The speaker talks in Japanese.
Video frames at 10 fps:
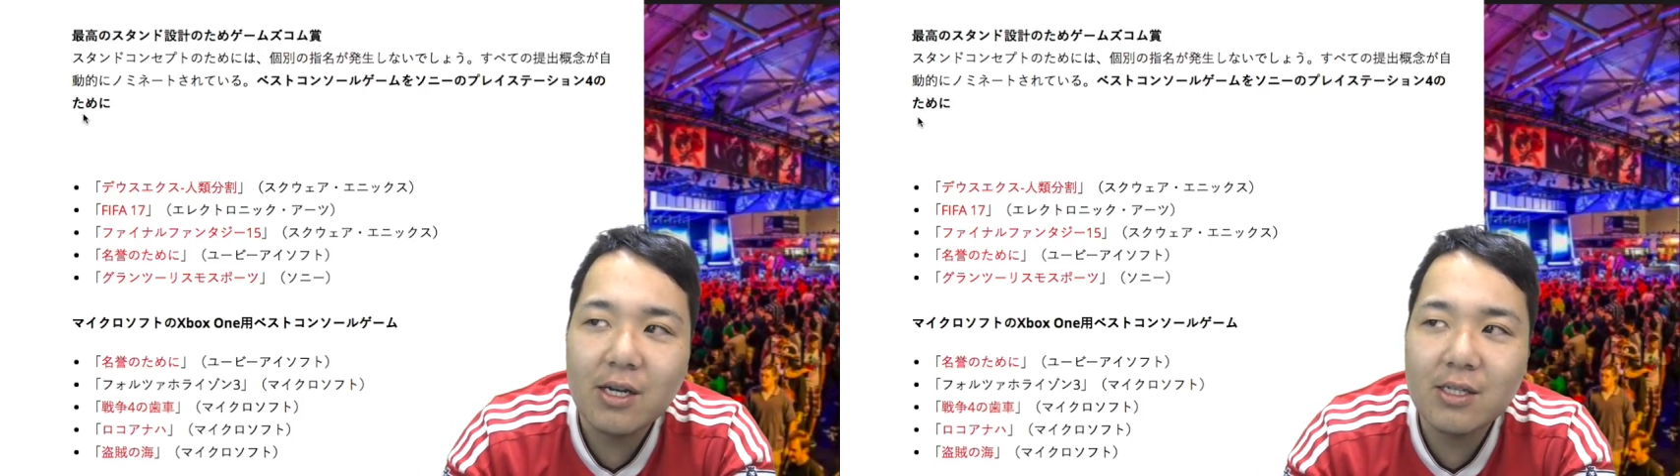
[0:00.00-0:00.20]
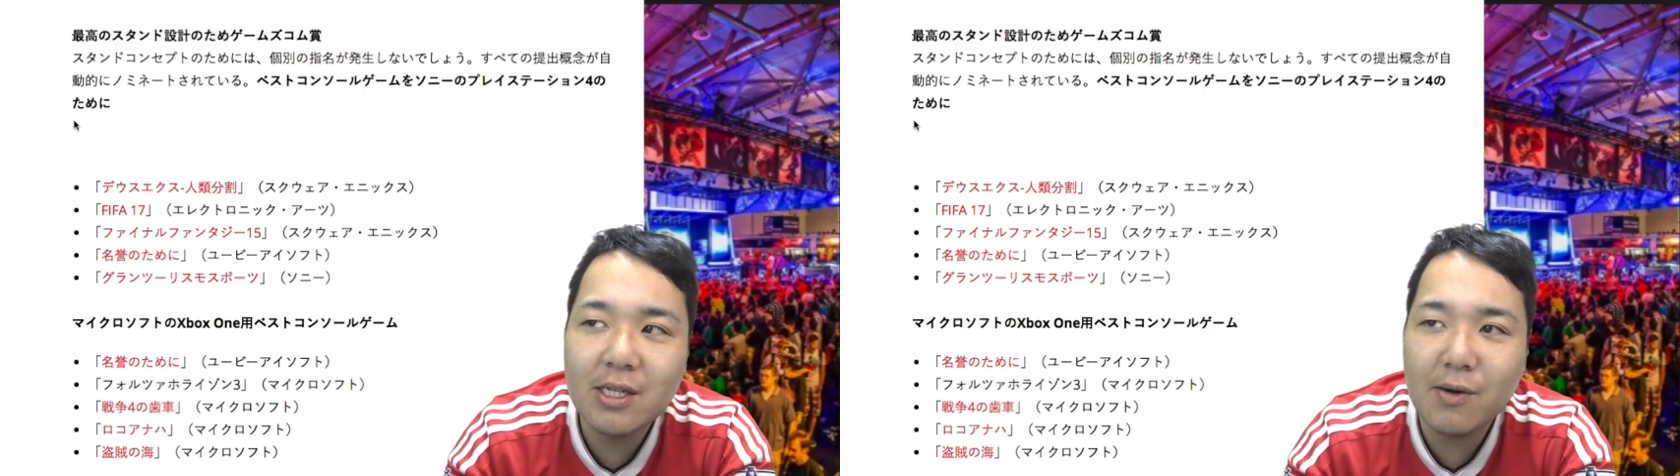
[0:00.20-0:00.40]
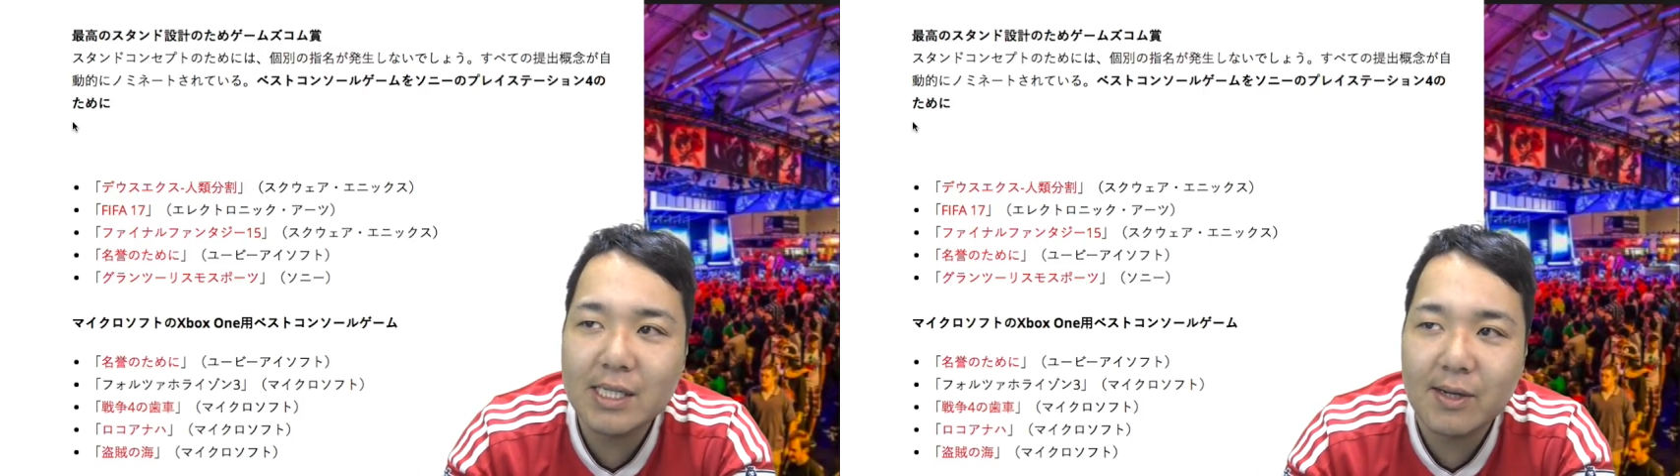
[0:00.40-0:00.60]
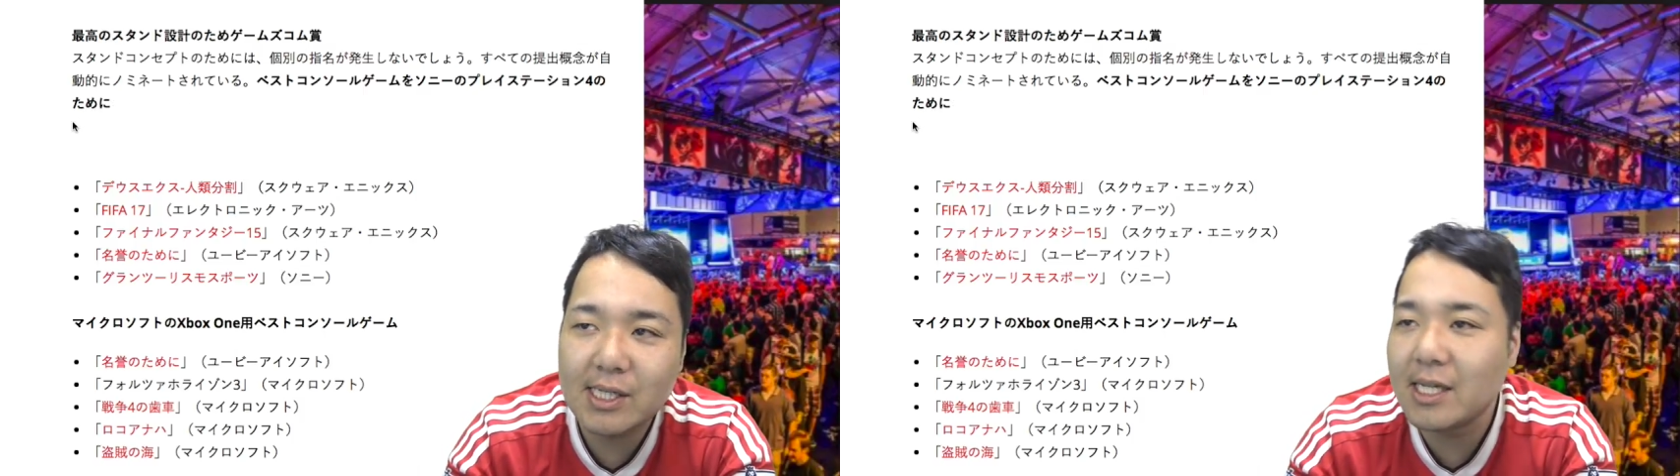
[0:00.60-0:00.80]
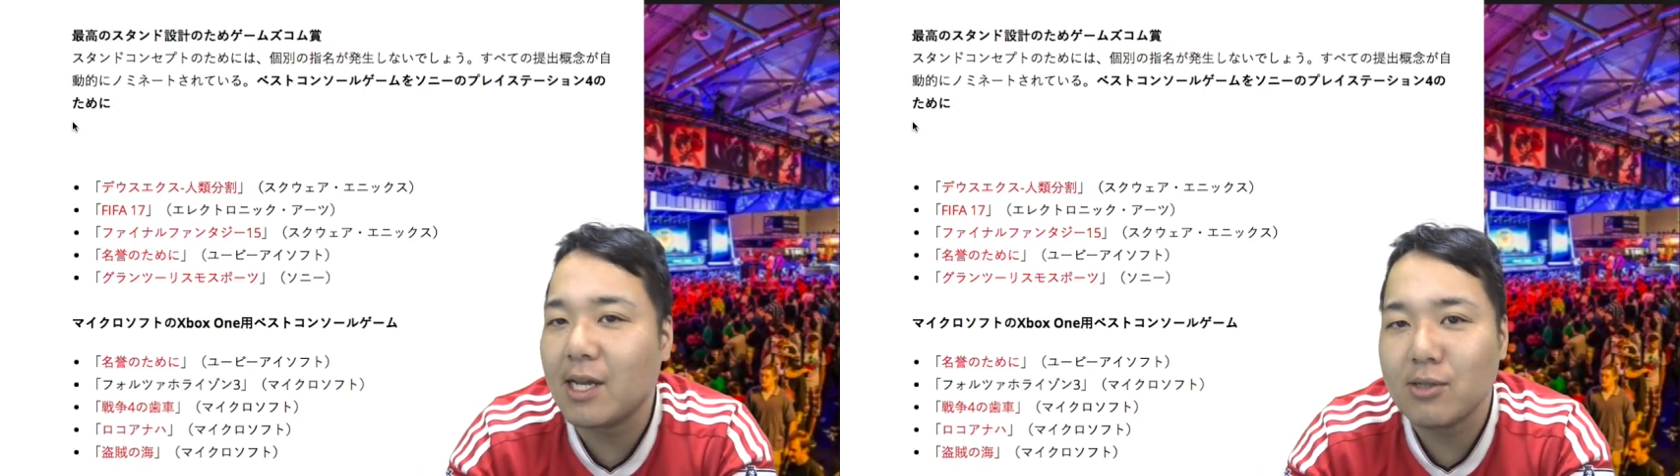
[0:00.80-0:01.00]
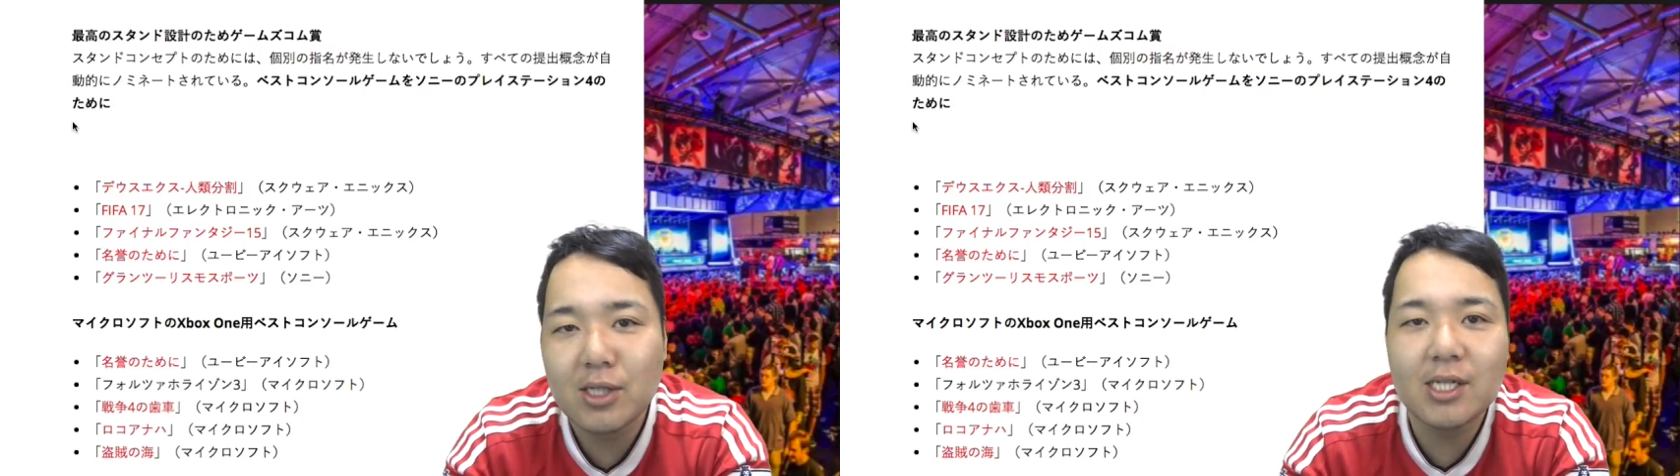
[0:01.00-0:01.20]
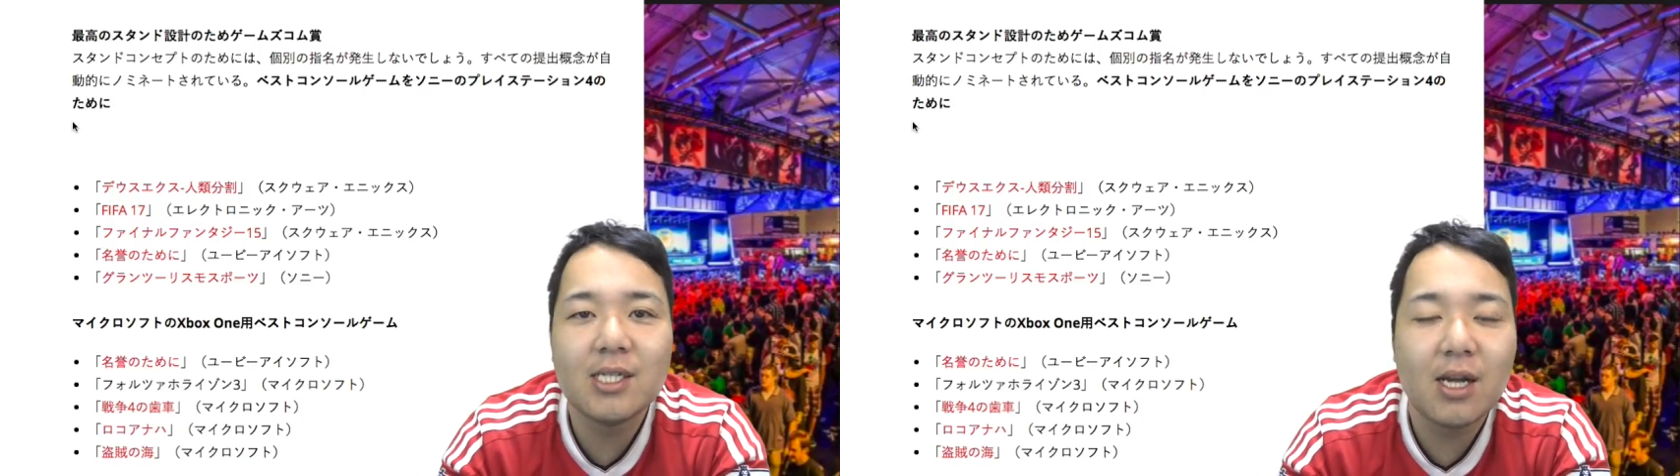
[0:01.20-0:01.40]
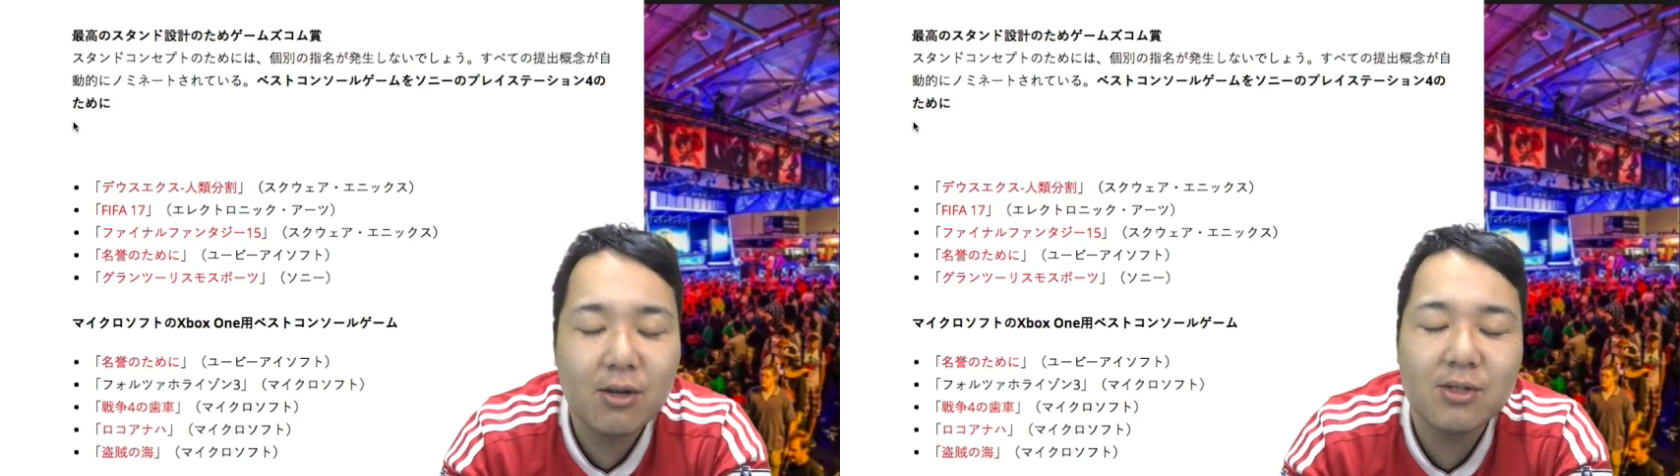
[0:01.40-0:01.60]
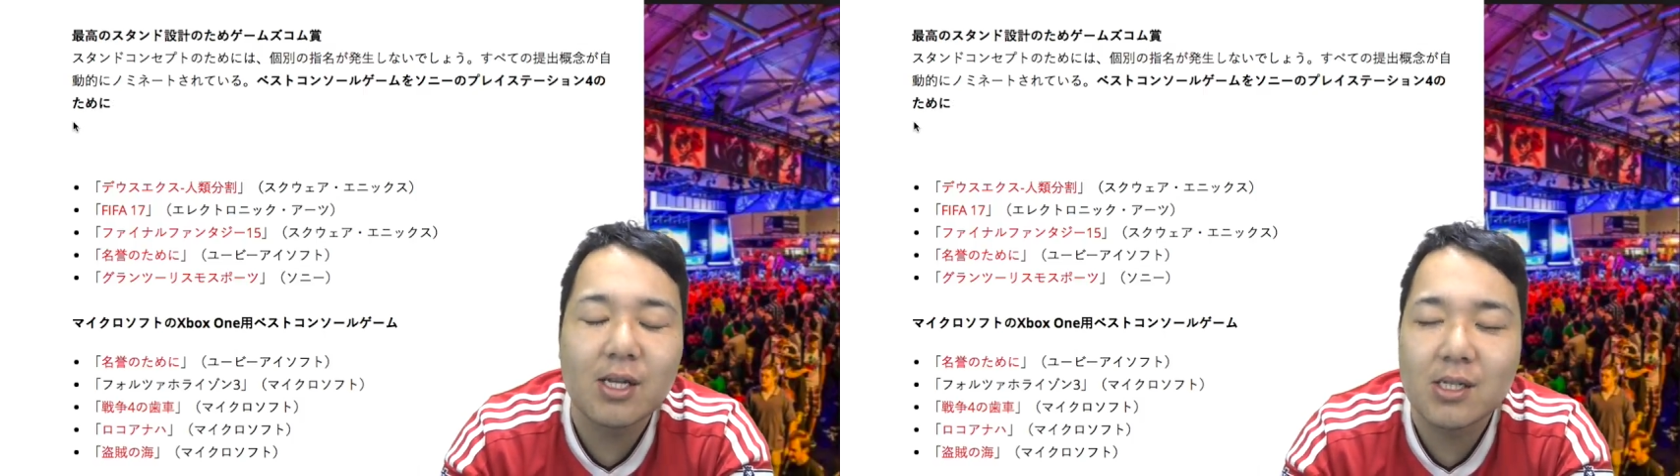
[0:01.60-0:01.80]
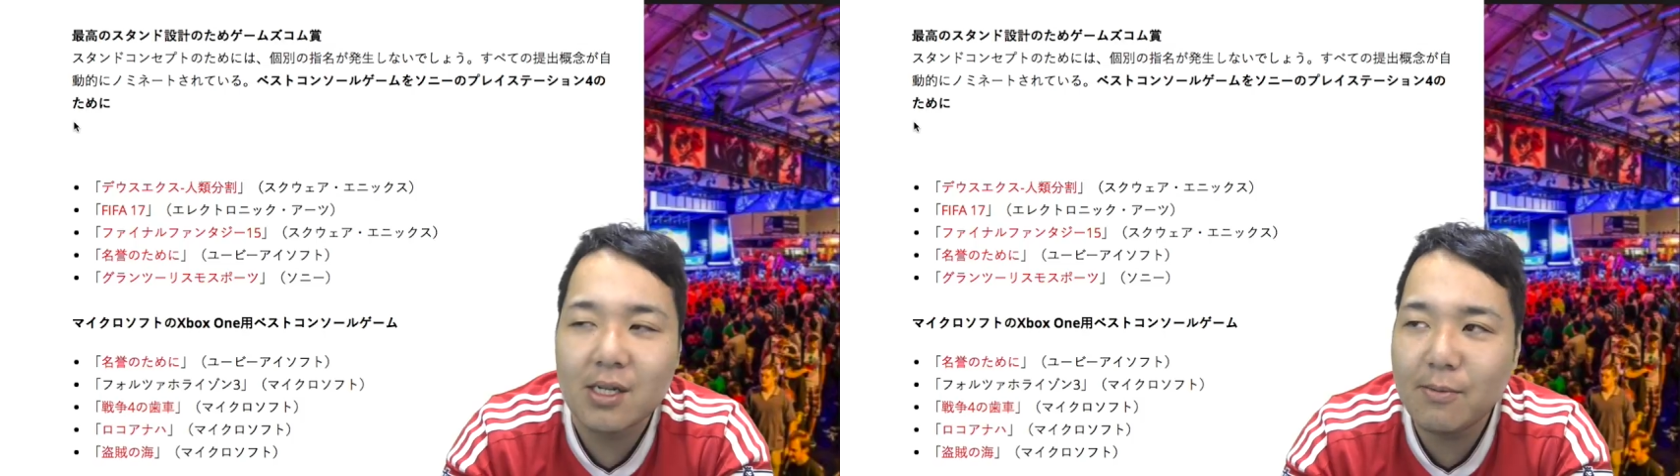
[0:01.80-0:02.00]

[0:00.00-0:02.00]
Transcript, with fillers: ざわざわしてたの、ツイッターの人たちが。